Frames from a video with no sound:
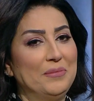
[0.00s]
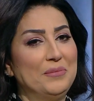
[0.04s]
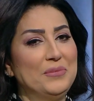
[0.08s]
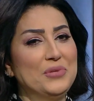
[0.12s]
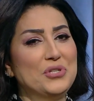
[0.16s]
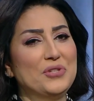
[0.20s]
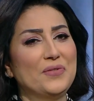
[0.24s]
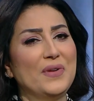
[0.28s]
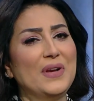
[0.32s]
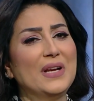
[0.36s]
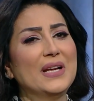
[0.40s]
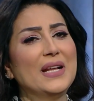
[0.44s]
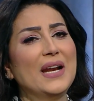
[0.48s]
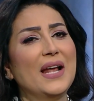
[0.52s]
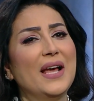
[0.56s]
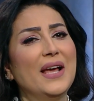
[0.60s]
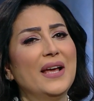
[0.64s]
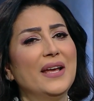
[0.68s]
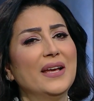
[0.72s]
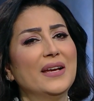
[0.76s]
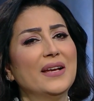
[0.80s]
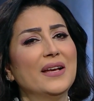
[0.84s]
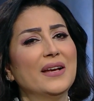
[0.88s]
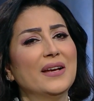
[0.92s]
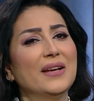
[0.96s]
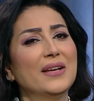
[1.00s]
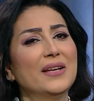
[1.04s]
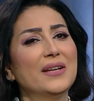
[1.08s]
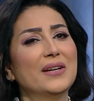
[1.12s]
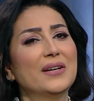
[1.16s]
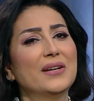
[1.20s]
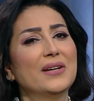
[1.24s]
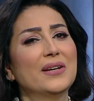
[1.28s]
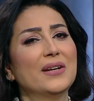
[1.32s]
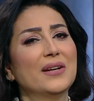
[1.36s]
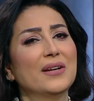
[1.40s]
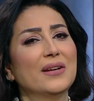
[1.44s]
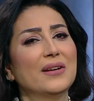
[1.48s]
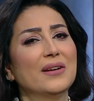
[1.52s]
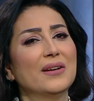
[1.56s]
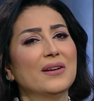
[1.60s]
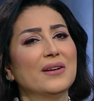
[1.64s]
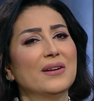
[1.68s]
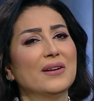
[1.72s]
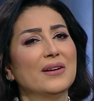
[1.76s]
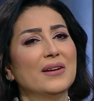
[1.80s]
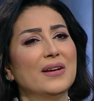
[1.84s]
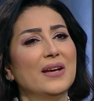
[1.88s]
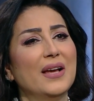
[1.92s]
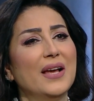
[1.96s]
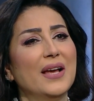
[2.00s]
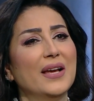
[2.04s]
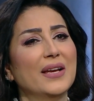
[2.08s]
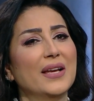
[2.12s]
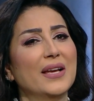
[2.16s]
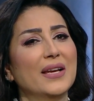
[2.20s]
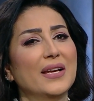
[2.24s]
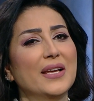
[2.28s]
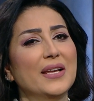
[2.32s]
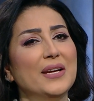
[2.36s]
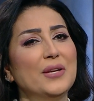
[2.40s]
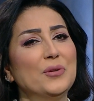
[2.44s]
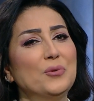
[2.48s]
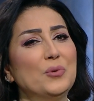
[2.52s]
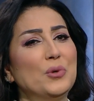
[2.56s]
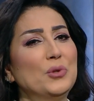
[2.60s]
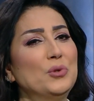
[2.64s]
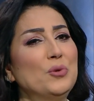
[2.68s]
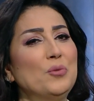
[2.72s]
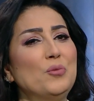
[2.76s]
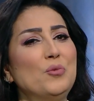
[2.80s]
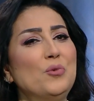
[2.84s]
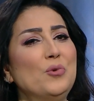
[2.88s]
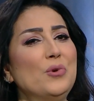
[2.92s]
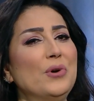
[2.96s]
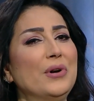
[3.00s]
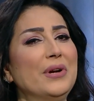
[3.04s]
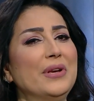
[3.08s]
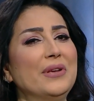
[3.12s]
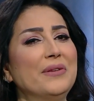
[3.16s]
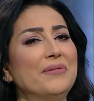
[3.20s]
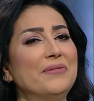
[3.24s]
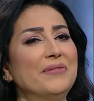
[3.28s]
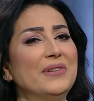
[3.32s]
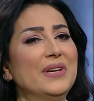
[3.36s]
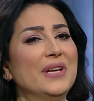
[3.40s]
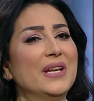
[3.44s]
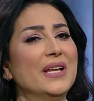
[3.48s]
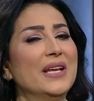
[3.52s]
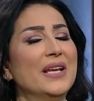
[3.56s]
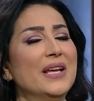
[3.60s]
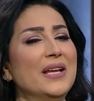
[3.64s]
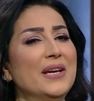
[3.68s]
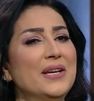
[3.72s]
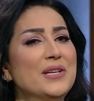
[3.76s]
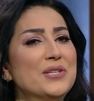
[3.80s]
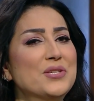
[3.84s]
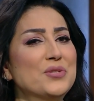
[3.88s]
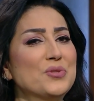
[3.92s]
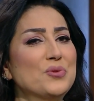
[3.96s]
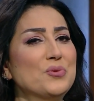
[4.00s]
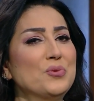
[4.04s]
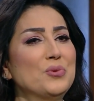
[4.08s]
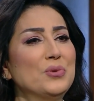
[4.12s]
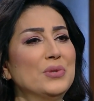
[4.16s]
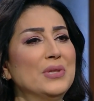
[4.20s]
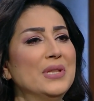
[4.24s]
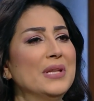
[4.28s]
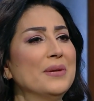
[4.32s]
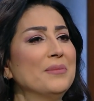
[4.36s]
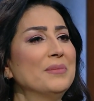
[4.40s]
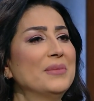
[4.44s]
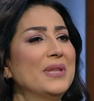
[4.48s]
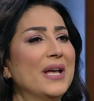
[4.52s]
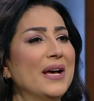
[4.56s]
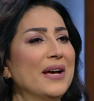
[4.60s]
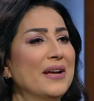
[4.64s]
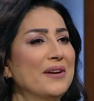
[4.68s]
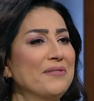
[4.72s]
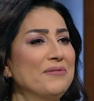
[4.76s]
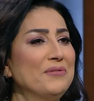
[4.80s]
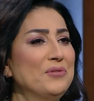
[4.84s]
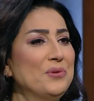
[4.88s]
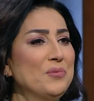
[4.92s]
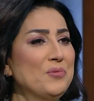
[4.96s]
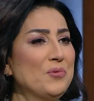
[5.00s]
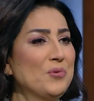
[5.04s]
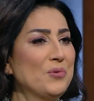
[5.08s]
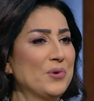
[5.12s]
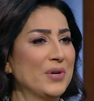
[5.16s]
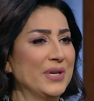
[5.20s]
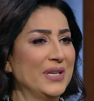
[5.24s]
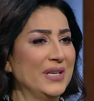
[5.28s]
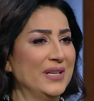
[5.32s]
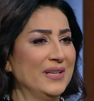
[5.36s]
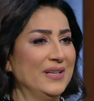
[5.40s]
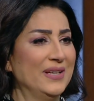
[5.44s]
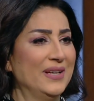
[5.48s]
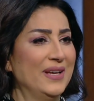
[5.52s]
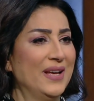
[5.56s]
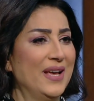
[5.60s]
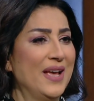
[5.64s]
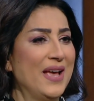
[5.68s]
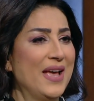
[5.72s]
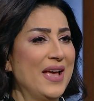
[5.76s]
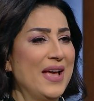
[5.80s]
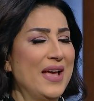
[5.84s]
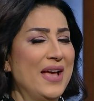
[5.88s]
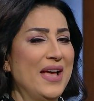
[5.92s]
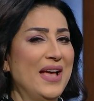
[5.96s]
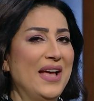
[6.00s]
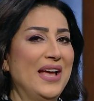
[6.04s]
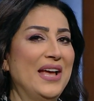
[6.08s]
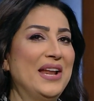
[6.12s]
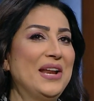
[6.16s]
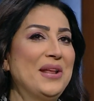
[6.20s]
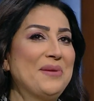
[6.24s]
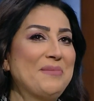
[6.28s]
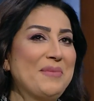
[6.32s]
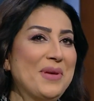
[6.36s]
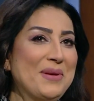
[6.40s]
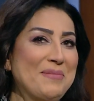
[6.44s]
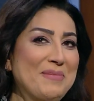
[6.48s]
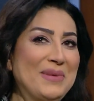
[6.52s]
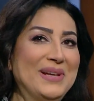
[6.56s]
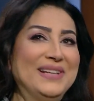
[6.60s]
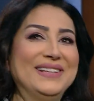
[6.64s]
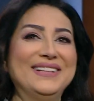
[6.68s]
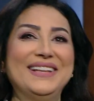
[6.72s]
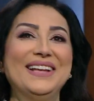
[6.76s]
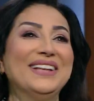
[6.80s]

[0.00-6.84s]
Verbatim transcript: مش فاكره حاجه غير آه، حاجه كانت ودموعي في الليالي السود لم تعرف دموعي انا ما ملت